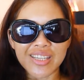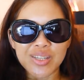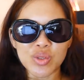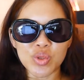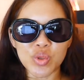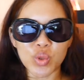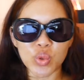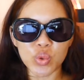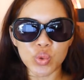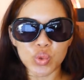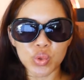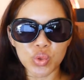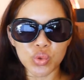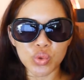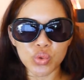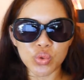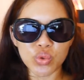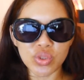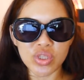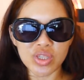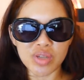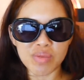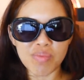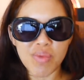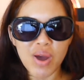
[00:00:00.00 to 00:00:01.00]
从土
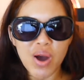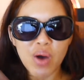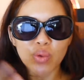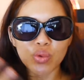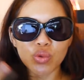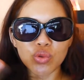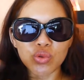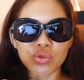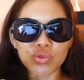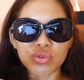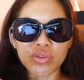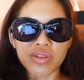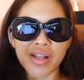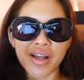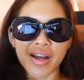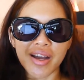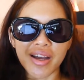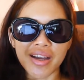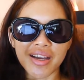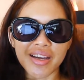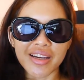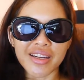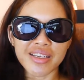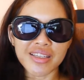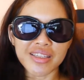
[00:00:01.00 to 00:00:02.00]
里冒出
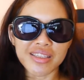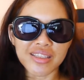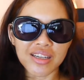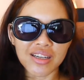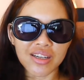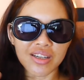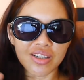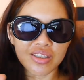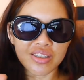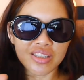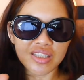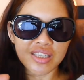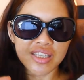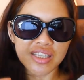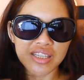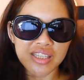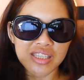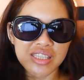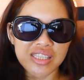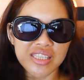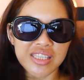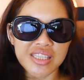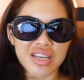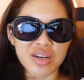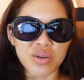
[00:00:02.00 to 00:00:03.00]
来，然后叶
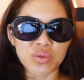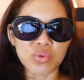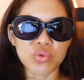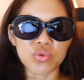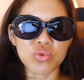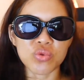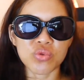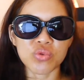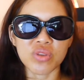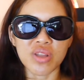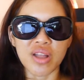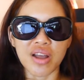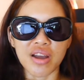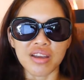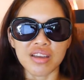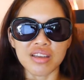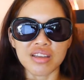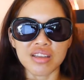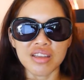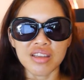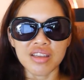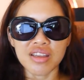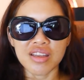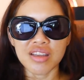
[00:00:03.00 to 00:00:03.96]
子长出来。